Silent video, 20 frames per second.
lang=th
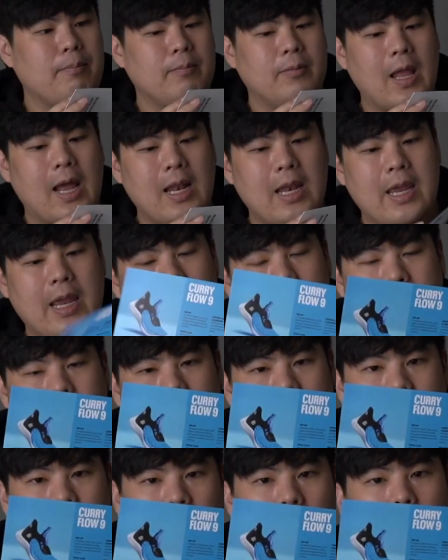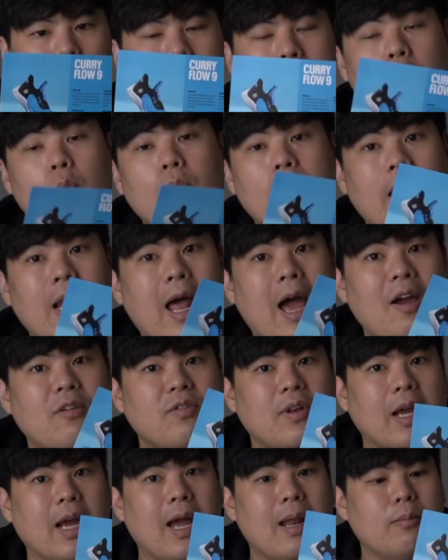บ รายละเอียดเนี่ยเดี๋ยวลองไปดูในไล
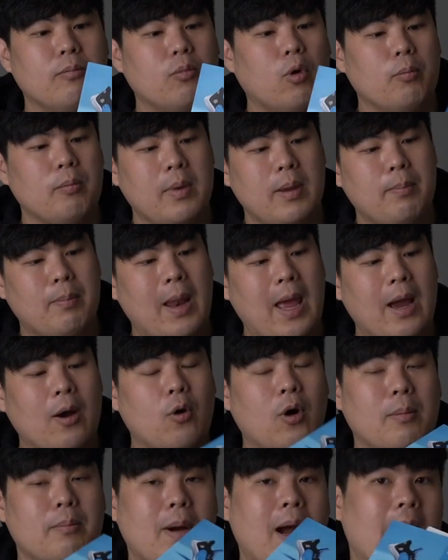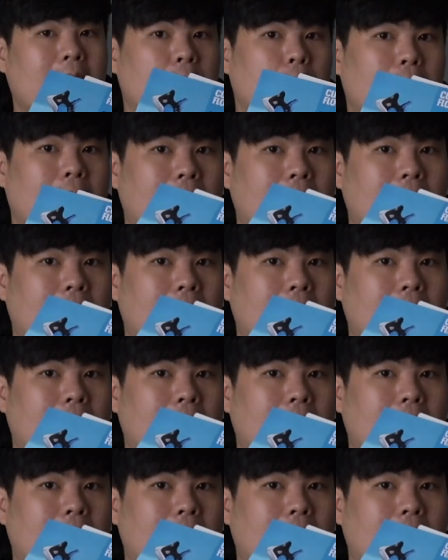ฟ์แล้วกัน ผมมีแปลความหมายเอา